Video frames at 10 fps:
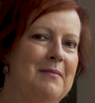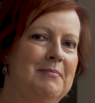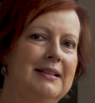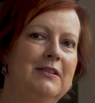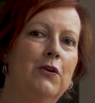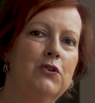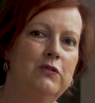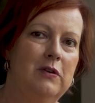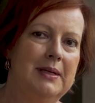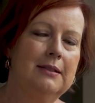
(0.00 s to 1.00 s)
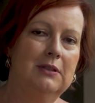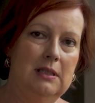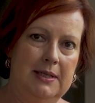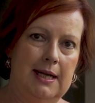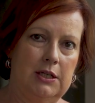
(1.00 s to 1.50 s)
Maintenant, je vais mettre des
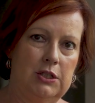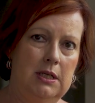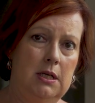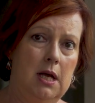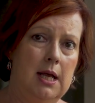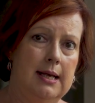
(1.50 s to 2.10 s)
billes d'argile.